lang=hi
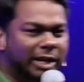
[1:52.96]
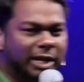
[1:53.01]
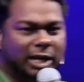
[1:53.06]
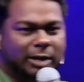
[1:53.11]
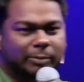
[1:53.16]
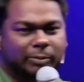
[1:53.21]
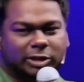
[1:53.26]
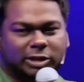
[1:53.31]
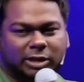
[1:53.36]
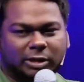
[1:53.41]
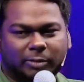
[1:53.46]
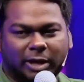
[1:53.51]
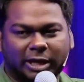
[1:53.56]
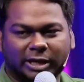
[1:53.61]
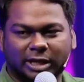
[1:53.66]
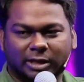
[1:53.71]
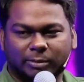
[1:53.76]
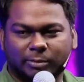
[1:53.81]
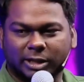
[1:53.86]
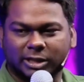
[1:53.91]
मेरे घर पे इतनी
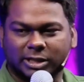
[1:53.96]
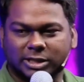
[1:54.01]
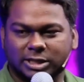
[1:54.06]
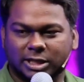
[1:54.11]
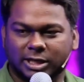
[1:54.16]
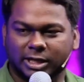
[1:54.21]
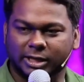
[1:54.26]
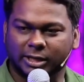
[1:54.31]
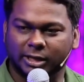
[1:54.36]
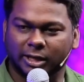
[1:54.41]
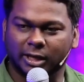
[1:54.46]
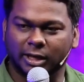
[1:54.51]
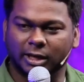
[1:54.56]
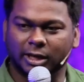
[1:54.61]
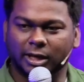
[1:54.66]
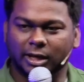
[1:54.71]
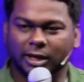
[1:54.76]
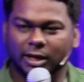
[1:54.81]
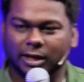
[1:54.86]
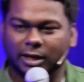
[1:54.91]
भाइयत बातें चल
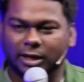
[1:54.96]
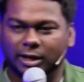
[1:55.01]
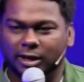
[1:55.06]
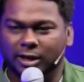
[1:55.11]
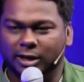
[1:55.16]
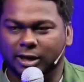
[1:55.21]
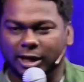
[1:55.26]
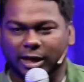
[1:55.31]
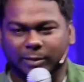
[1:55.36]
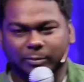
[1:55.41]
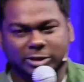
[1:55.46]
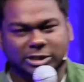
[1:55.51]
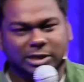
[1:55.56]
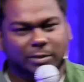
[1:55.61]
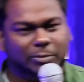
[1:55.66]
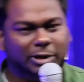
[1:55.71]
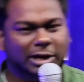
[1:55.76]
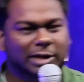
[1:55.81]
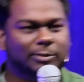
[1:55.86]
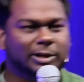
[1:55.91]
रही घर में
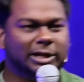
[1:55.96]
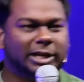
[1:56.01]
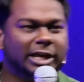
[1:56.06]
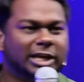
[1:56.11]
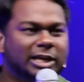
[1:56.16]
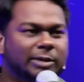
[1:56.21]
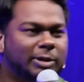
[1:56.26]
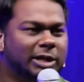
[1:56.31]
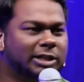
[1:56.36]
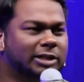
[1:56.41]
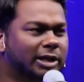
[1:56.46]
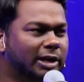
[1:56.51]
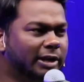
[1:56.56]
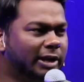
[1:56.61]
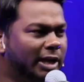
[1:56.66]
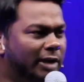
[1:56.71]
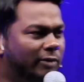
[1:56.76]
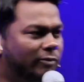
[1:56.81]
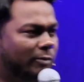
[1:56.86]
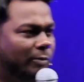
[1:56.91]
सब बड़े मिलके एक ही बात कर
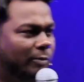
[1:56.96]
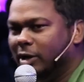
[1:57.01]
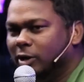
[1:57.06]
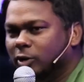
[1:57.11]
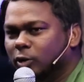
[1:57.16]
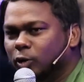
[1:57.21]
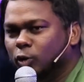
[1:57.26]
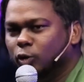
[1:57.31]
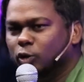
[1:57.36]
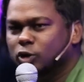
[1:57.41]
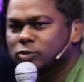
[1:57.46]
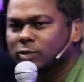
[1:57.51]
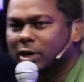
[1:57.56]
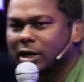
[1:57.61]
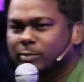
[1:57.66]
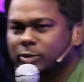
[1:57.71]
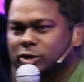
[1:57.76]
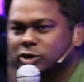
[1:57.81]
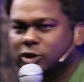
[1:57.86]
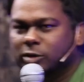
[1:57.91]
रहे हैं यार पहले ग्लूकोज
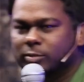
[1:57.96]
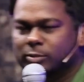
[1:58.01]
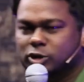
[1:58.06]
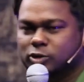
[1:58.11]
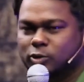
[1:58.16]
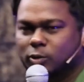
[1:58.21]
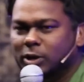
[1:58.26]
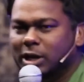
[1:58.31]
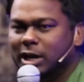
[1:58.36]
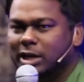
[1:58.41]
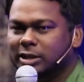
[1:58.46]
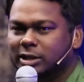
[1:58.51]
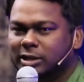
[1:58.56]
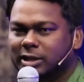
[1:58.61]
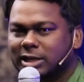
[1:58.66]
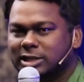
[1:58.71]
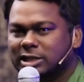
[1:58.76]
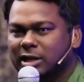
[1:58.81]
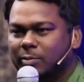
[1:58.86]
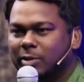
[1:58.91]
वाले बिस्कुट में सोलह
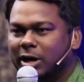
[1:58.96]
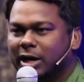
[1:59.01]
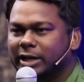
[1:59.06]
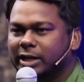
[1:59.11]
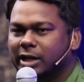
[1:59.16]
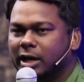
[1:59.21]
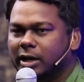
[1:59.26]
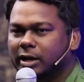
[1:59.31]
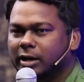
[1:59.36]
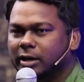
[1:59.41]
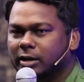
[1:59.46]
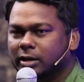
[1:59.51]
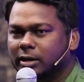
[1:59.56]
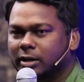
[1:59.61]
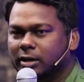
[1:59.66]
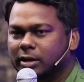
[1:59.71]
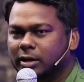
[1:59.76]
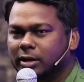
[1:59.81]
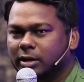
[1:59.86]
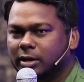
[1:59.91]
आते थे आजकल बारह ही आ रहा है